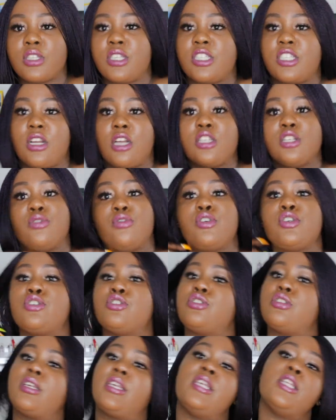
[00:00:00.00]
c'est genre je veux
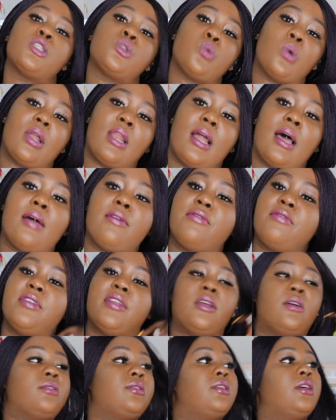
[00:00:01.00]
juste qu'il soit là
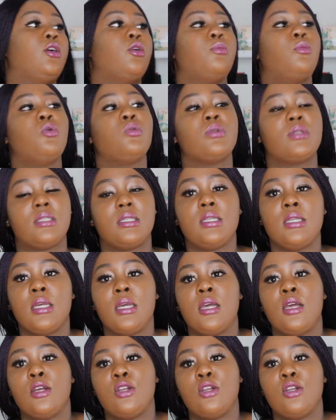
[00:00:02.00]
financièrement aussi